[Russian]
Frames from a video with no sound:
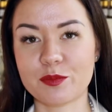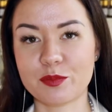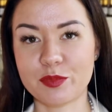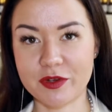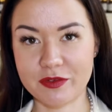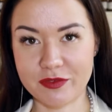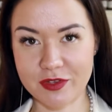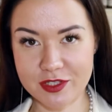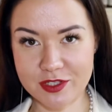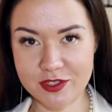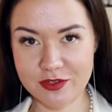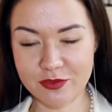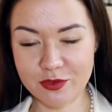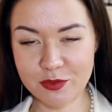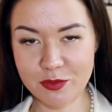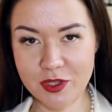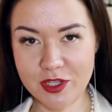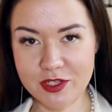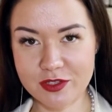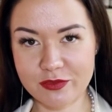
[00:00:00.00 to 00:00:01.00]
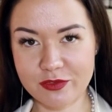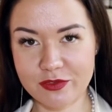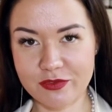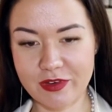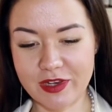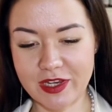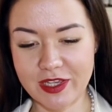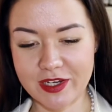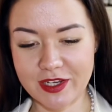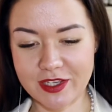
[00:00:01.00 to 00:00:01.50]
Приветствую, меня зовут
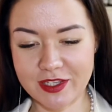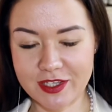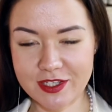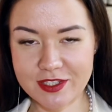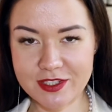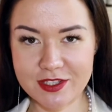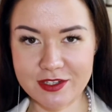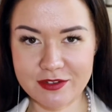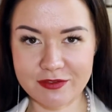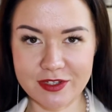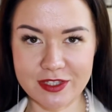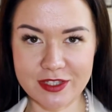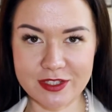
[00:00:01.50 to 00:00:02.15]
Валерия Нестерова,